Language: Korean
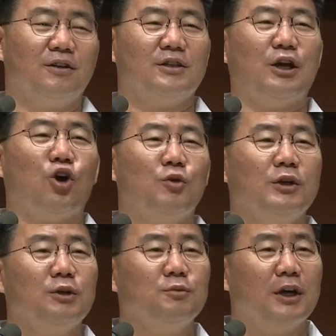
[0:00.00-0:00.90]
그래서
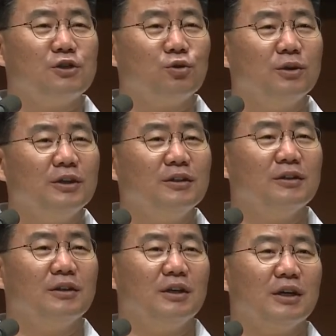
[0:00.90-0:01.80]
야곱의 이름 가지고는
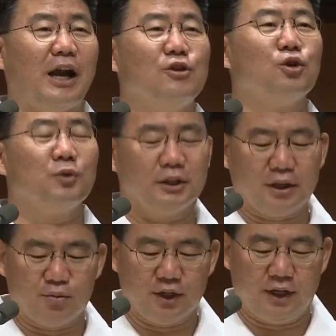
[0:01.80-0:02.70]
갈 수 없기
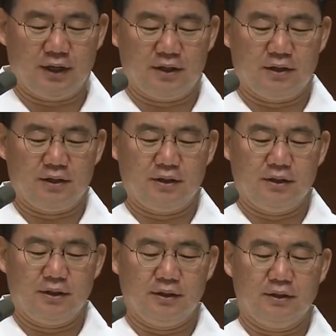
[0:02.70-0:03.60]
때문에
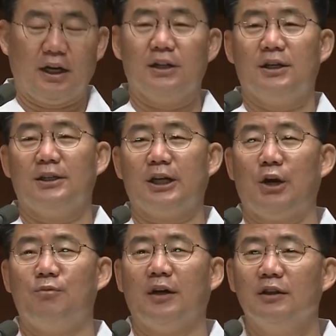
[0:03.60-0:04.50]
당신의
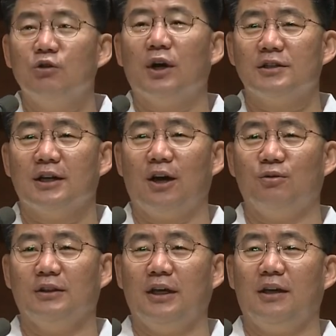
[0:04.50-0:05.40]
사랑을 만드는 과정
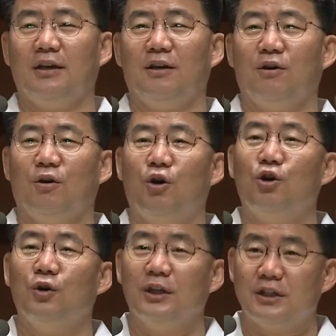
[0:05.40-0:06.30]
가운데
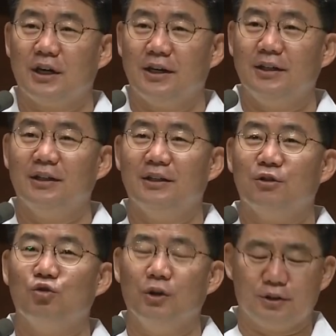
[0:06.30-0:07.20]
홀로인 시간을
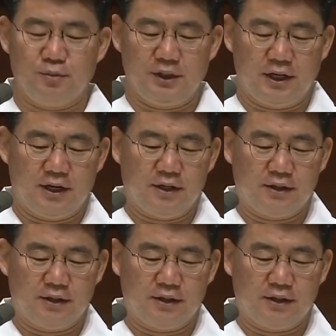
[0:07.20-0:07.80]
두었습니다.